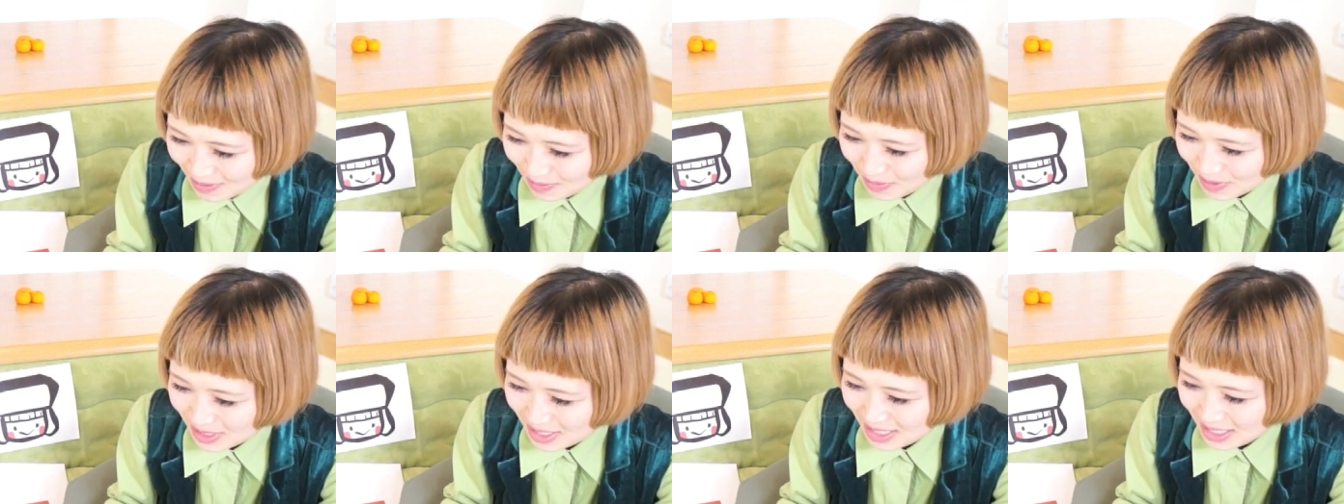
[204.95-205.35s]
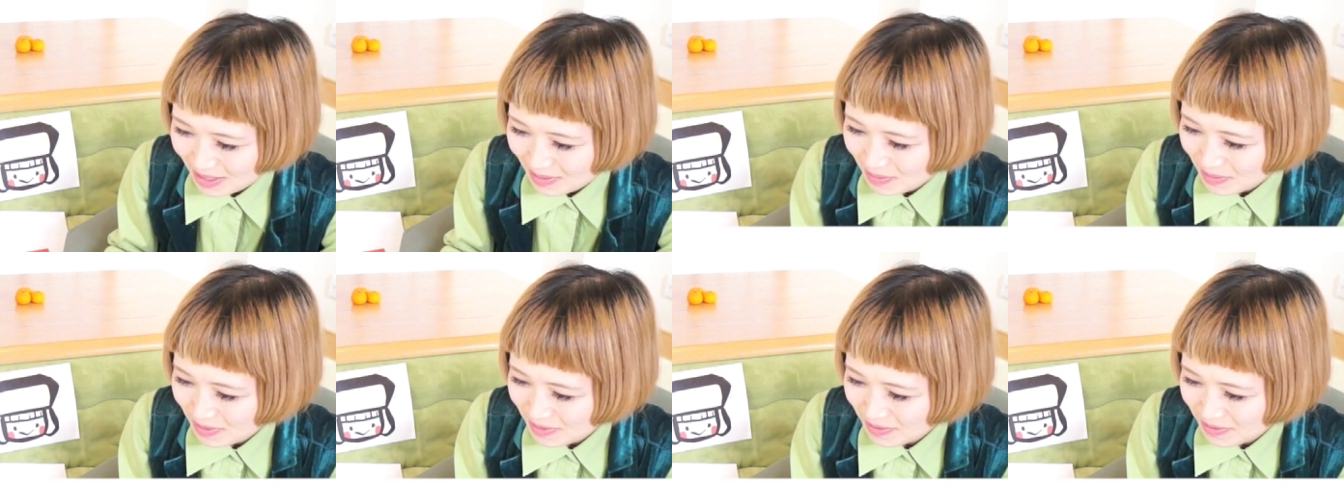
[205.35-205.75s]
も
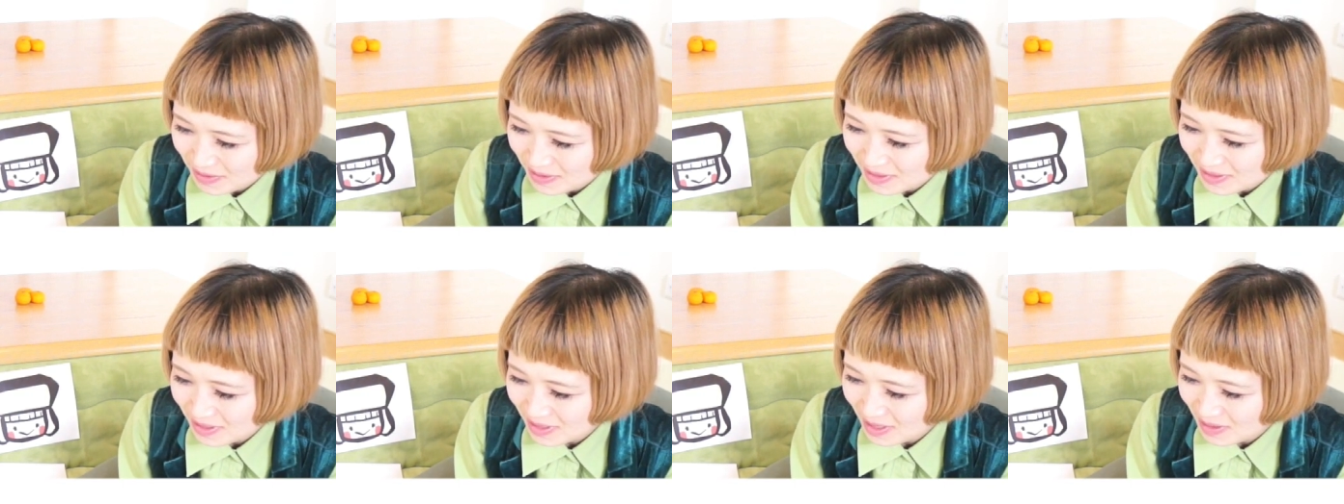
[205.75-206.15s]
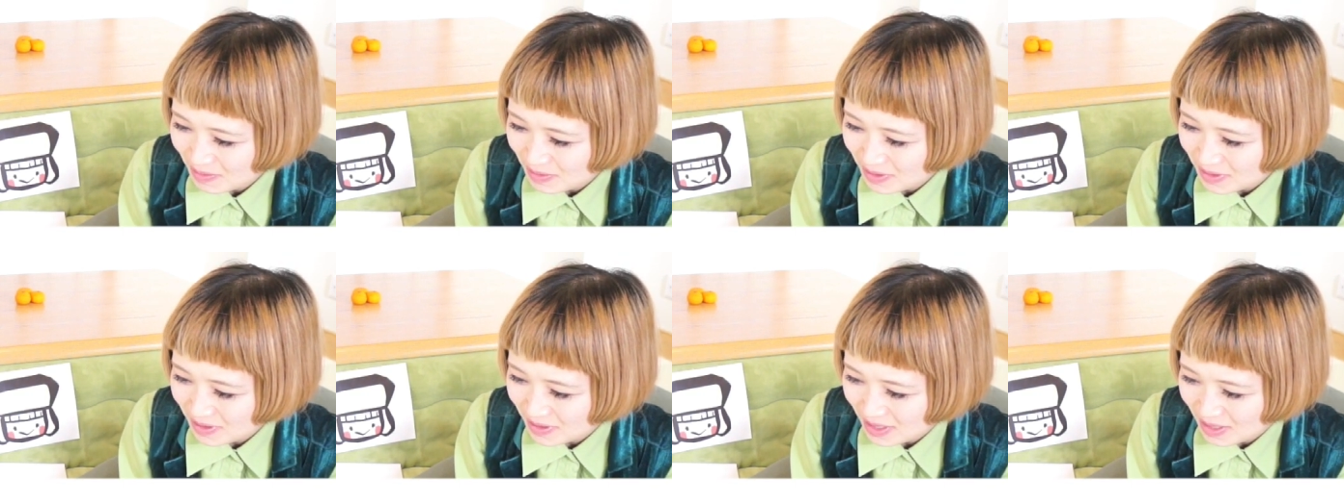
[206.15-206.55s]
し普通の胃
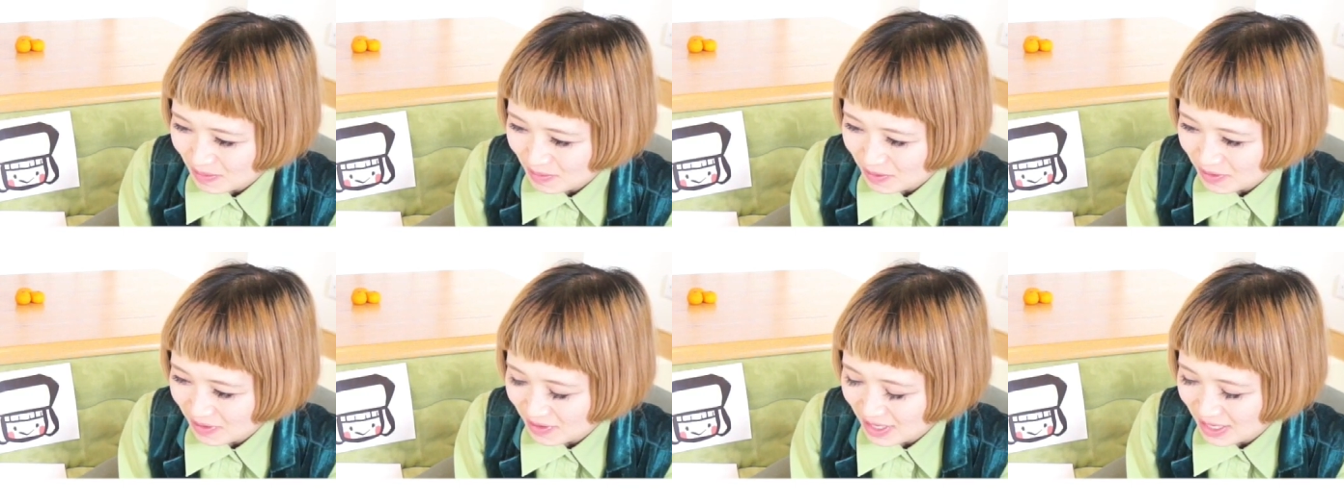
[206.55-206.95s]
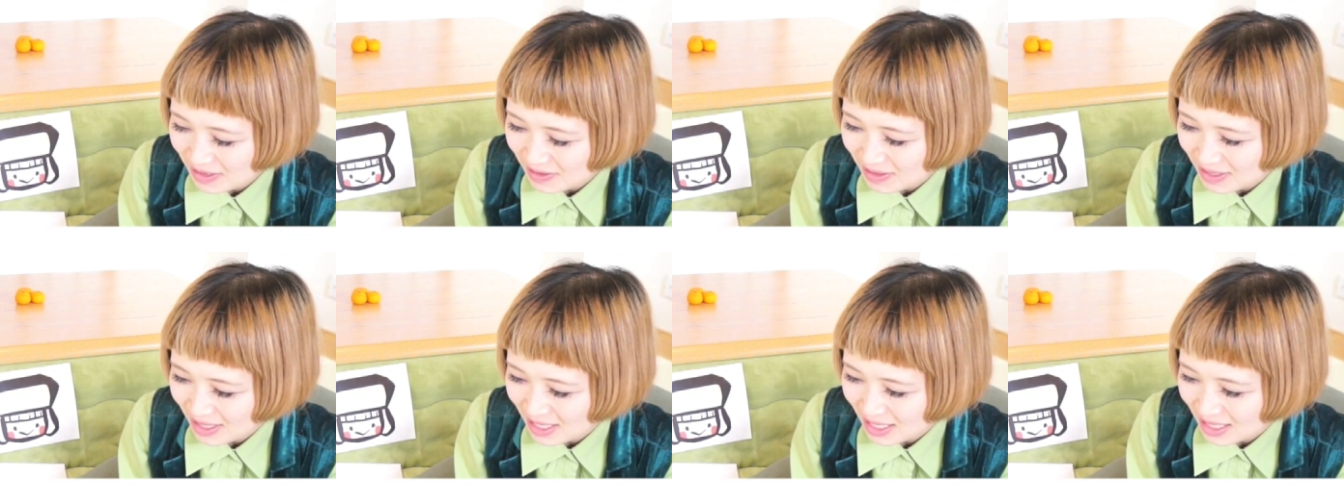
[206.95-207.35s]
袋に戻れ
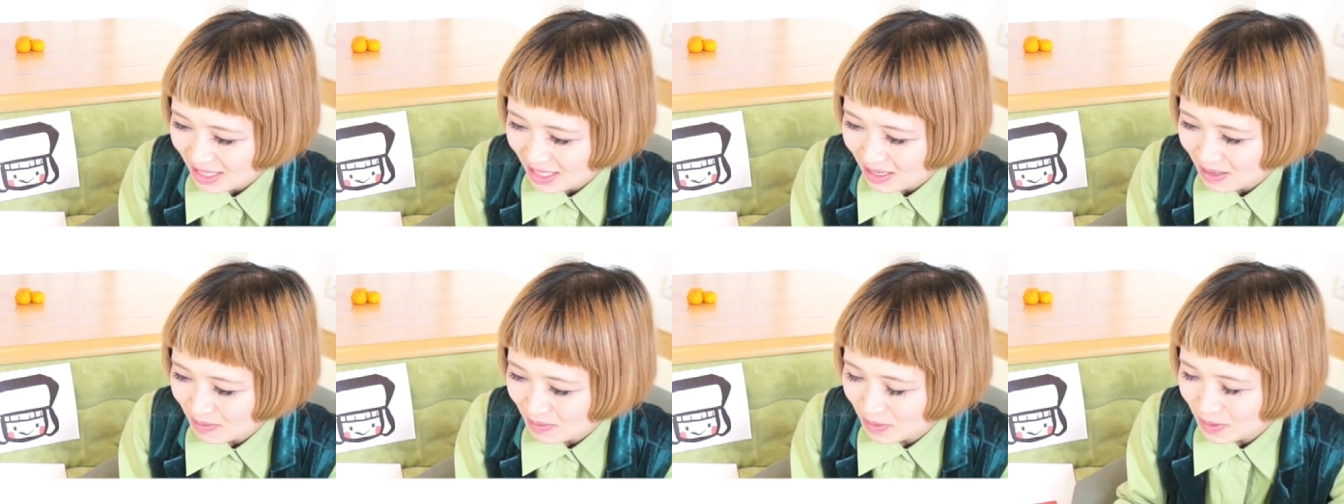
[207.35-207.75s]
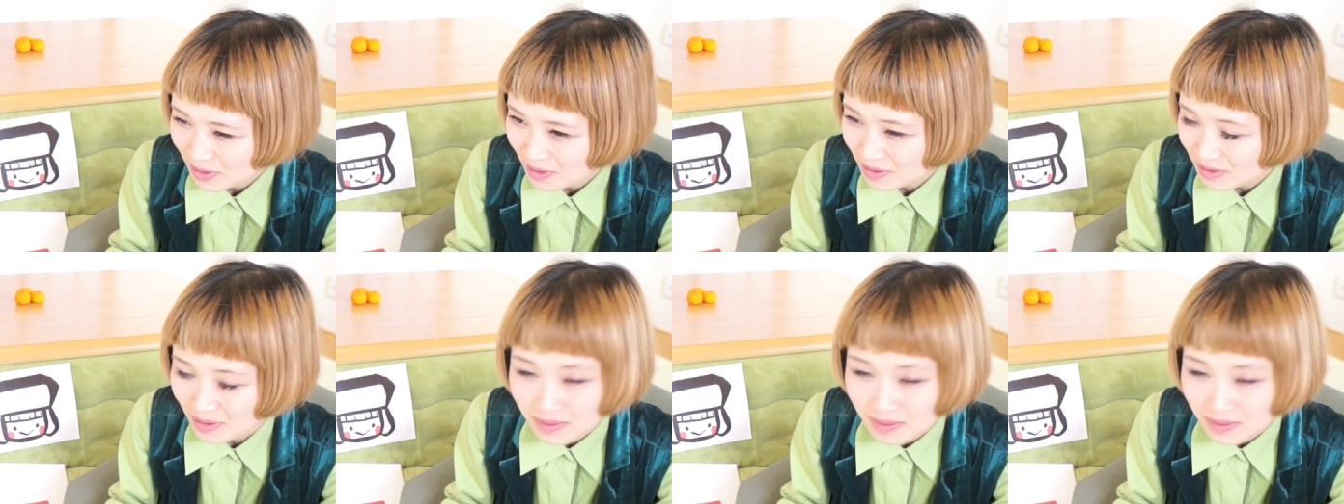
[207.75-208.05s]
るってなったら戻